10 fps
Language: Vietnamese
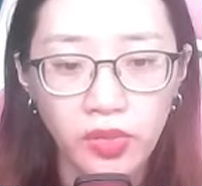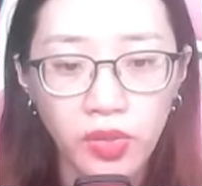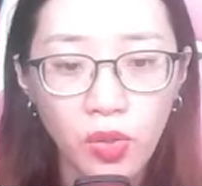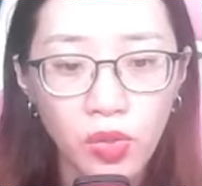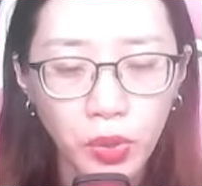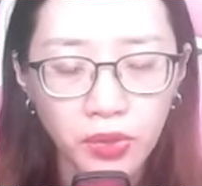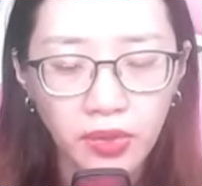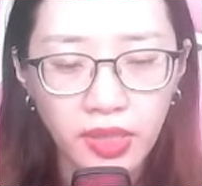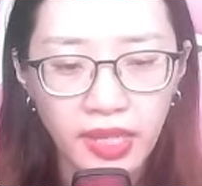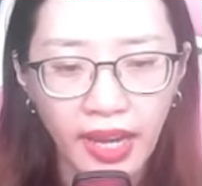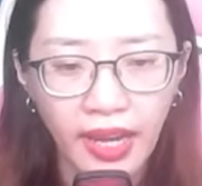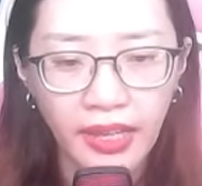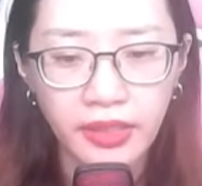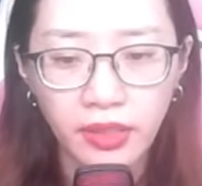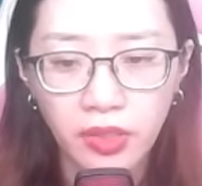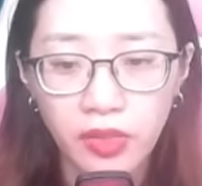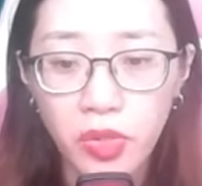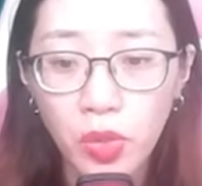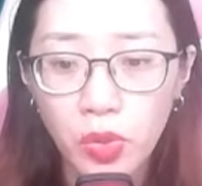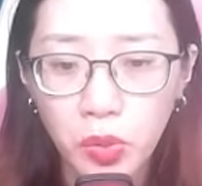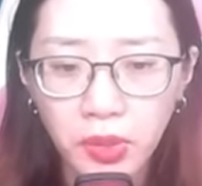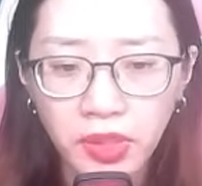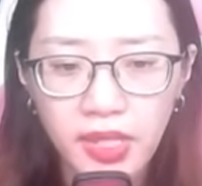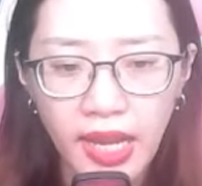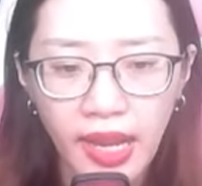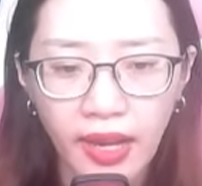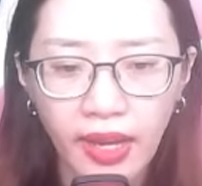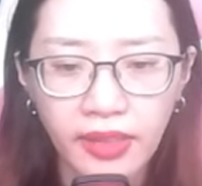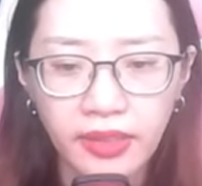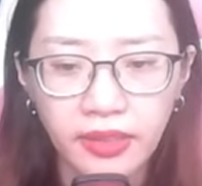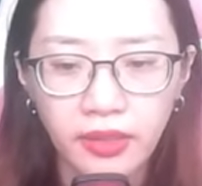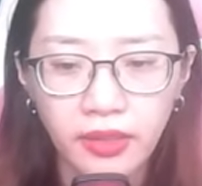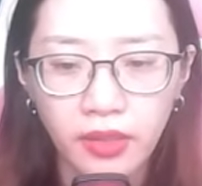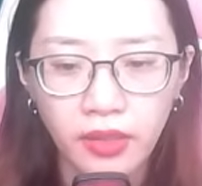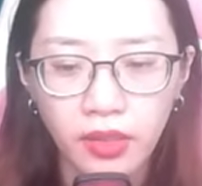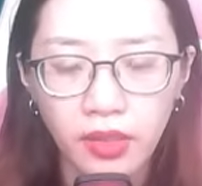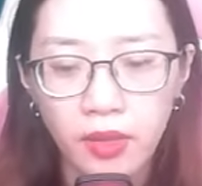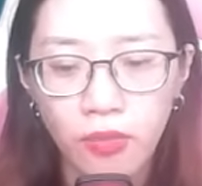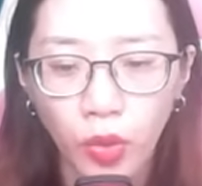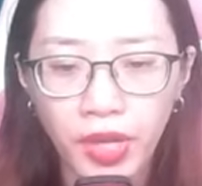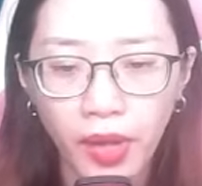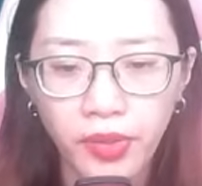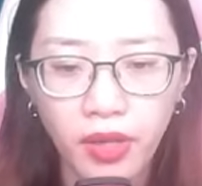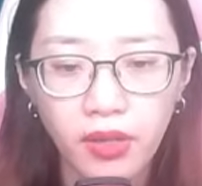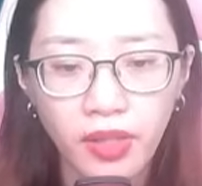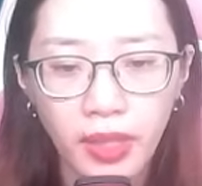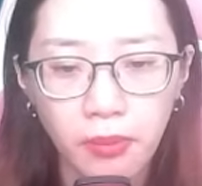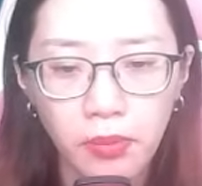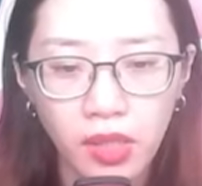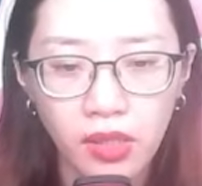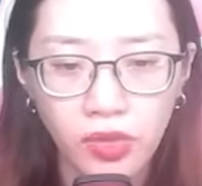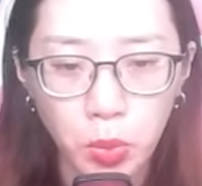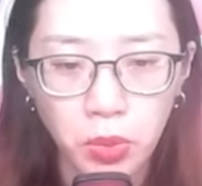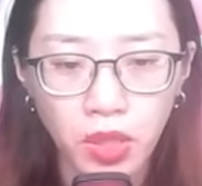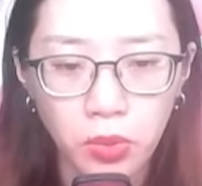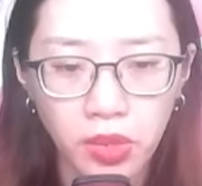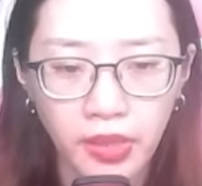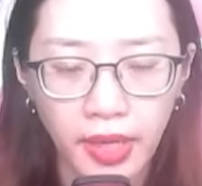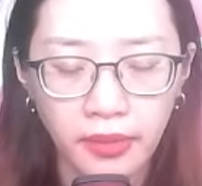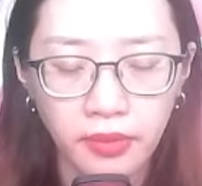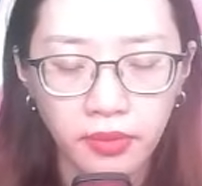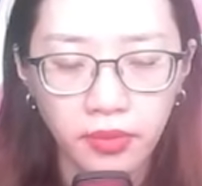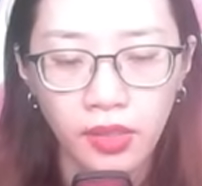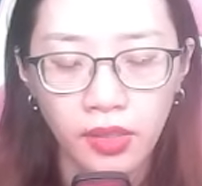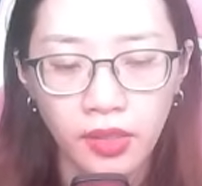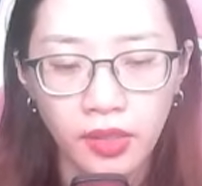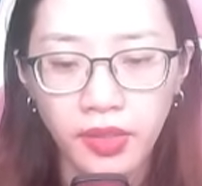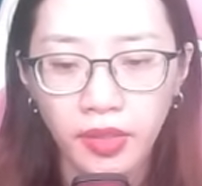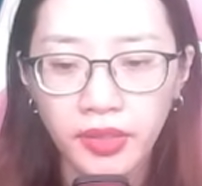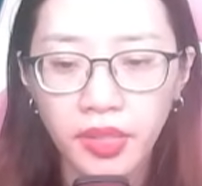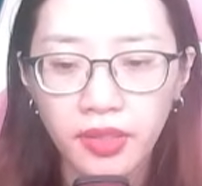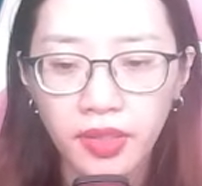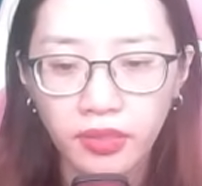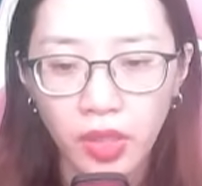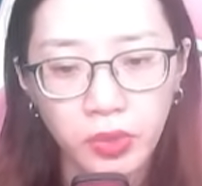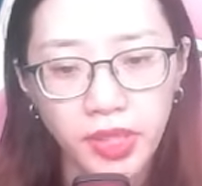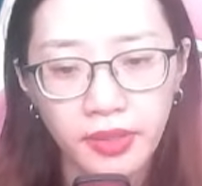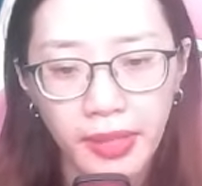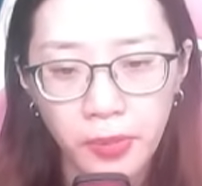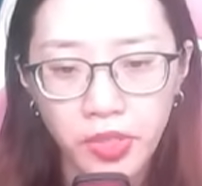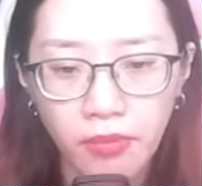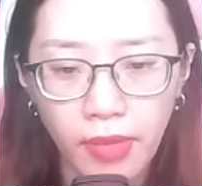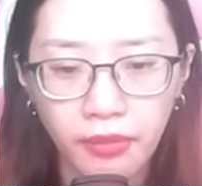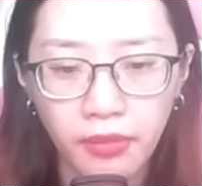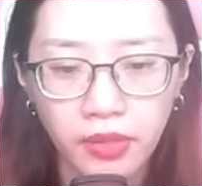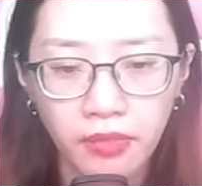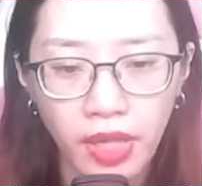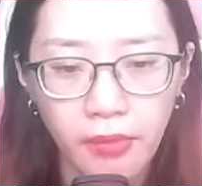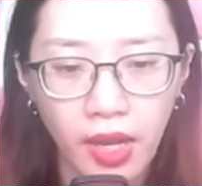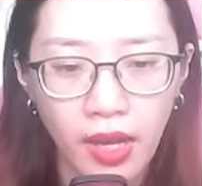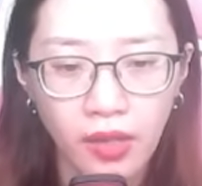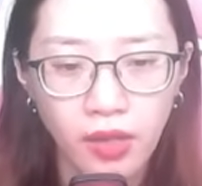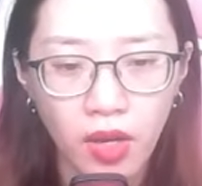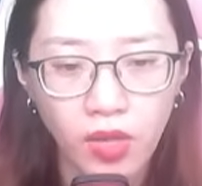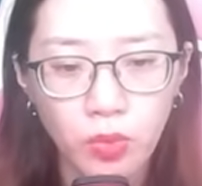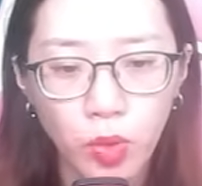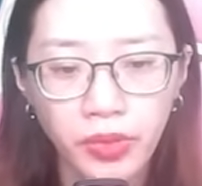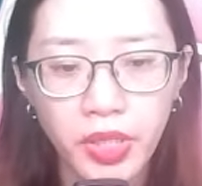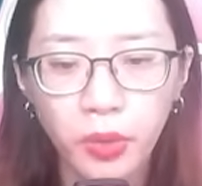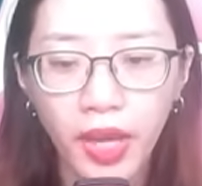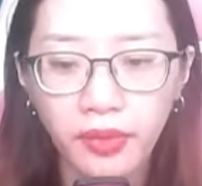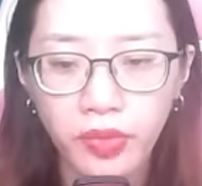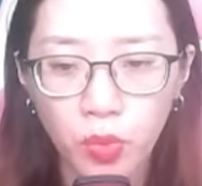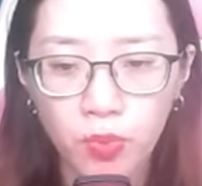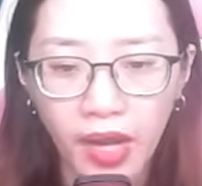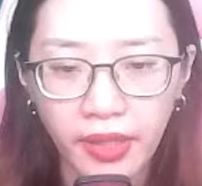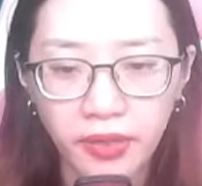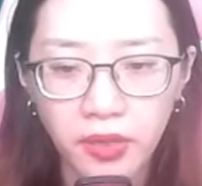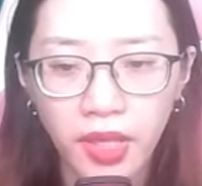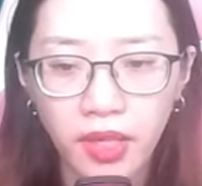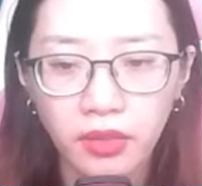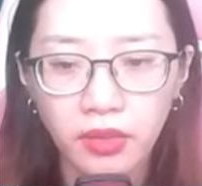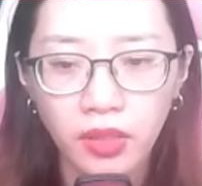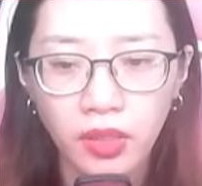Rốt cuộc ngươi là ai? Rốt cuộc ngươi là ai? Mũi đạo nhân có nằm mơ cũng không ngờ rằng nữ nhân nhân tộc xinh đẹp trước mặt, vậy mà còn có một chiêu ác chủ bài như thế.